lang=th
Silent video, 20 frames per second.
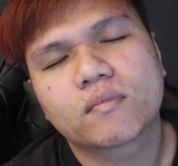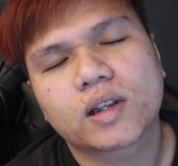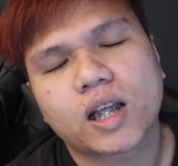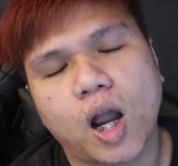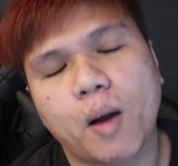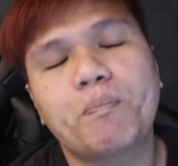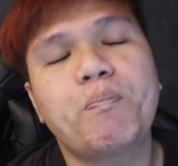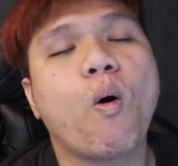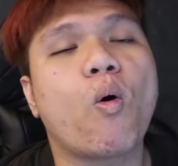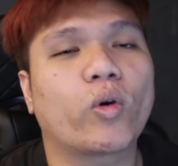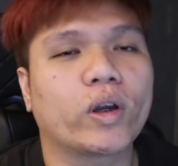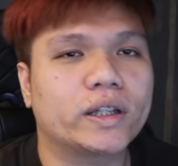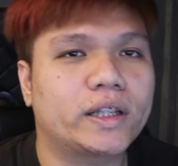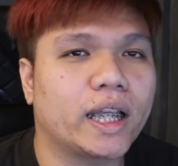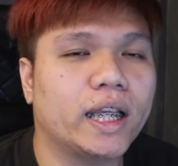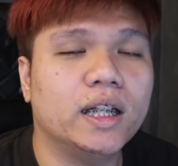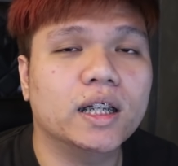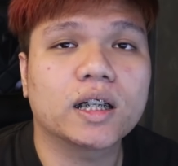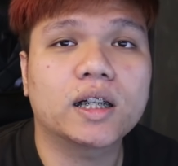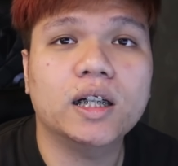เขาปลุกอีก
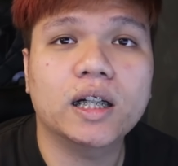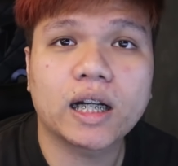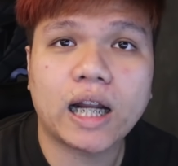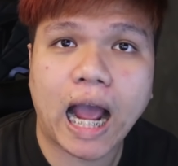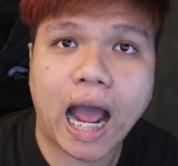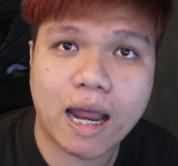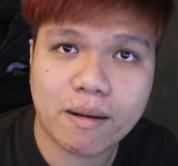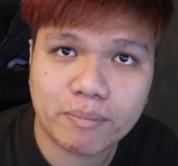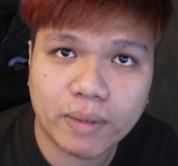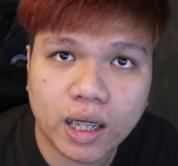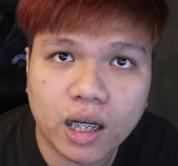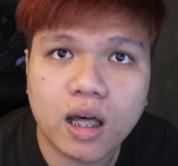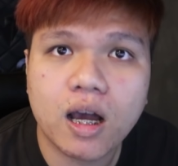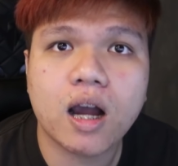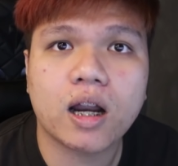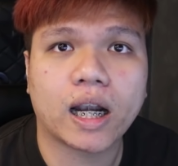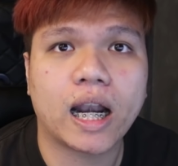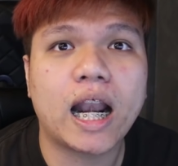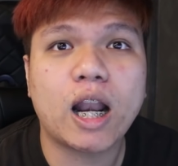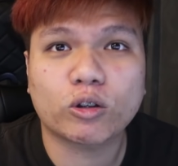ทีนึงคืองานมันเลิ
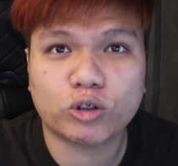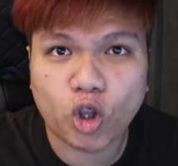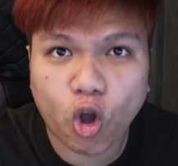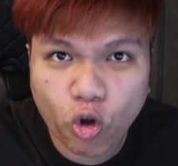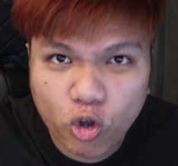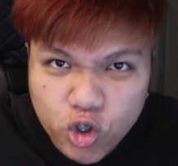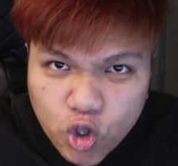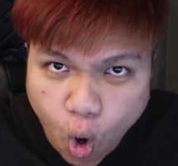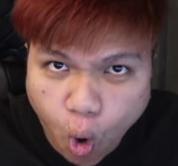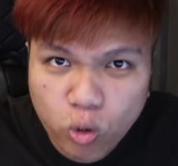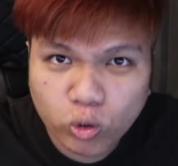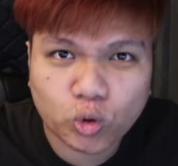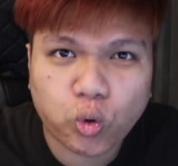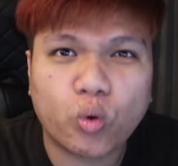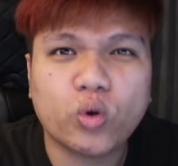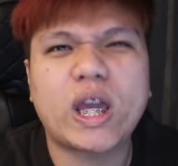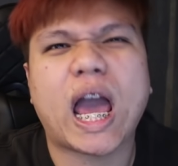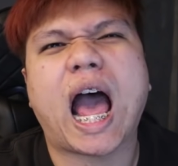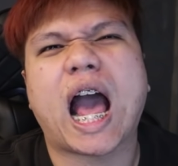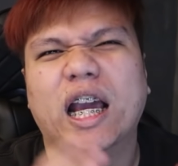กแล้วเราต้องยกทุ
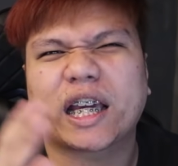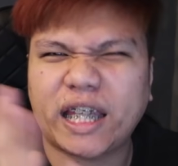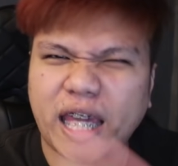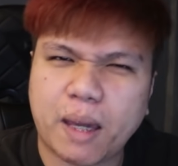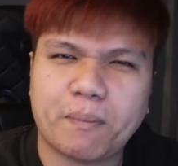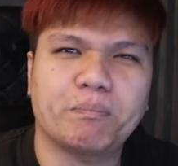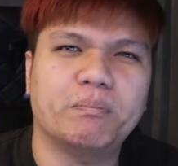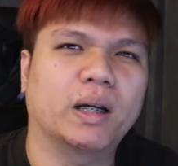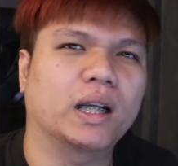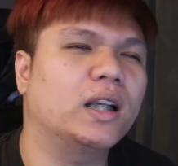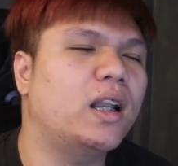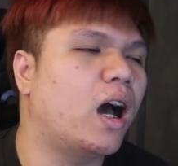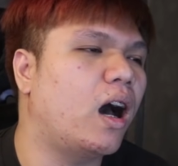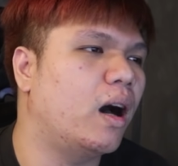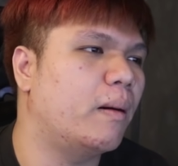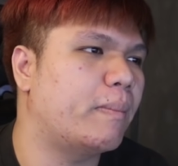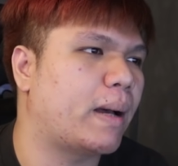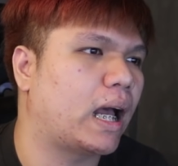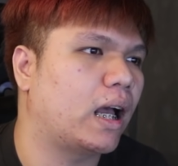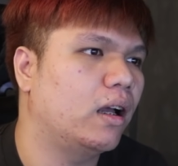กอย่างเก็บเหมือนเดิ
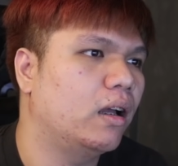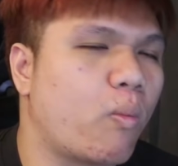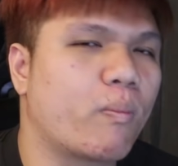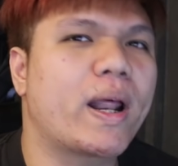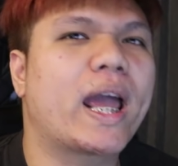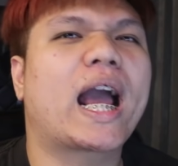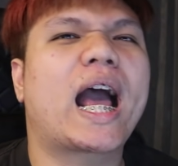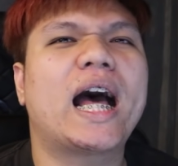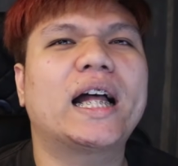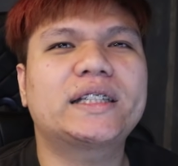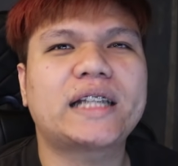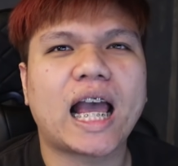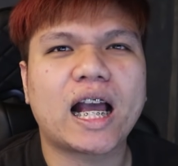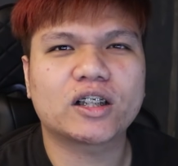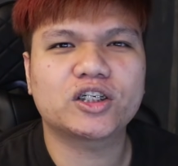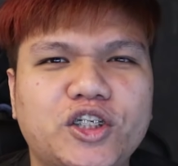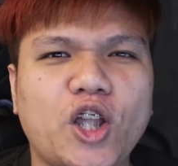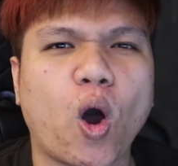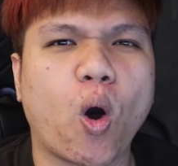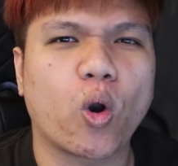มผมได้ค่าจ้าง
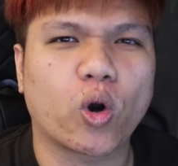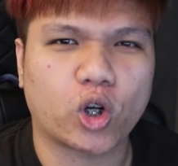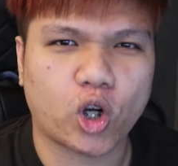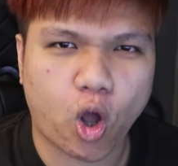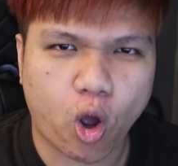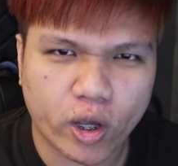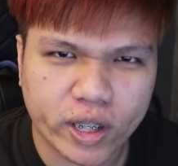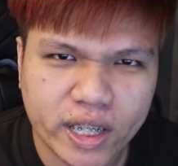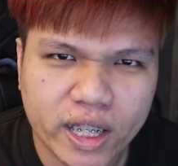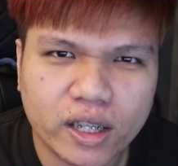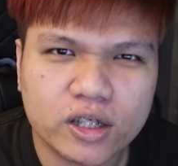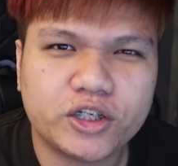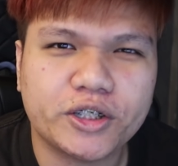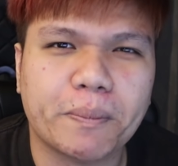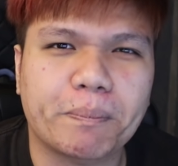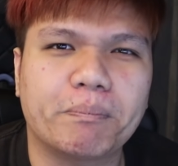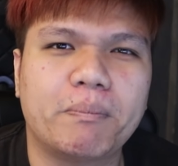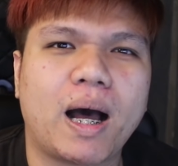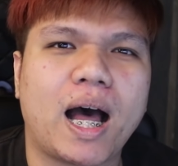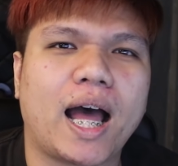
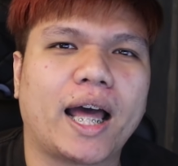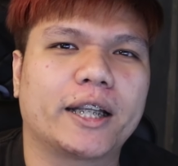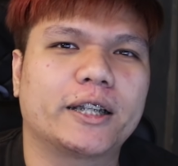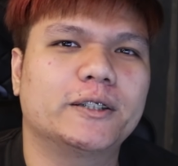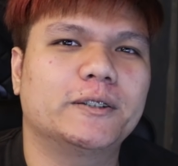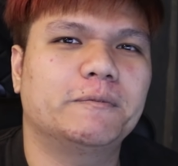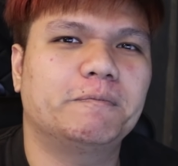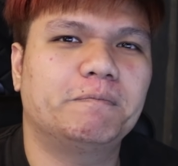220บาท